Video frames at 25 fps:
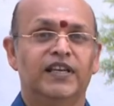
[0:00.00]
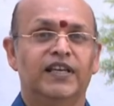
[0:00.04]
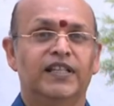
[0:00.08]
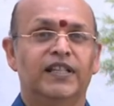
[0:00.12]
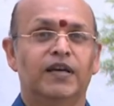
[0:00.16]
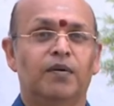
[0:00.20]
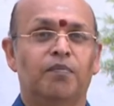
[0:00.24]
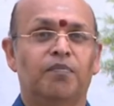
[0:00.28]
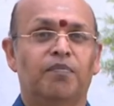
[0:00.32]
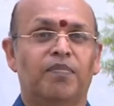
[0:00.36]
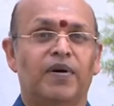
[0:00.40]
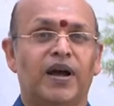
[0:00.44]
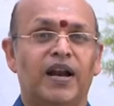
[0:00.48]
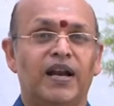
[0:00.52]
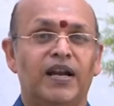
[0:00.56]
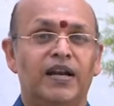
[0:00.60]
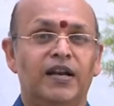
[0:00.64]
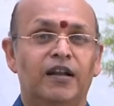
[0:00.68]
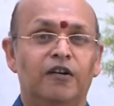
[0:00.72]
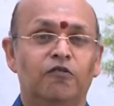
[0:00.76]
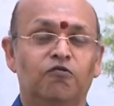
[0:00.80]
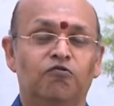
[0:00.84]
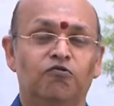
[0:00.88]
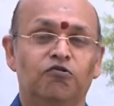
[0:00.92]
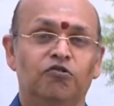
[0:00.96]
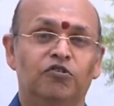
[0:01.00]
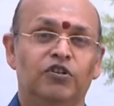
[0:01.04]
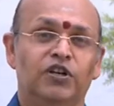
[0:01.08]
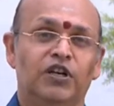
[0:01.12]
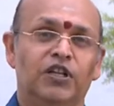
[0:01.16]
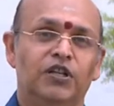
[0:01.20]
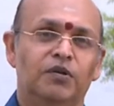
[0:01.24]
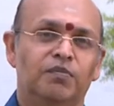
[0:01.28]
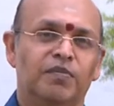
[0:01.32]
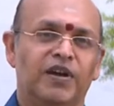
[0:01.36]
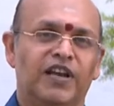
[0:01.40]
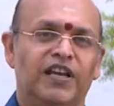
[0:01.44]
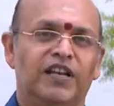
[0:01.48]
செய்த பலனை
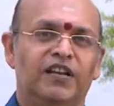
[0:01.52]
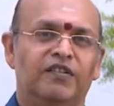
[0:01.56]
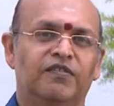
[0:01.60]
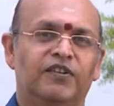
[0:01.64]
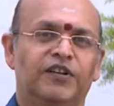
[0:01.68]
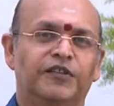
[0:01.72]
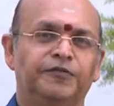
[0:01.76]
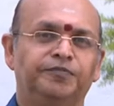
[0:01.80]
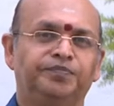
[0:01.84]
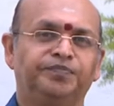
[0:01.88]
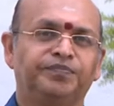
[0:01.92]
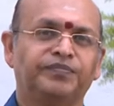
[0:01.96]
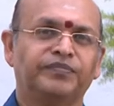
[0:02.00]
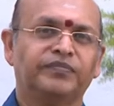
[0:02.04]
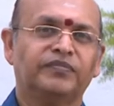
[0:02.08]
கொடுக்கறது பைரவர்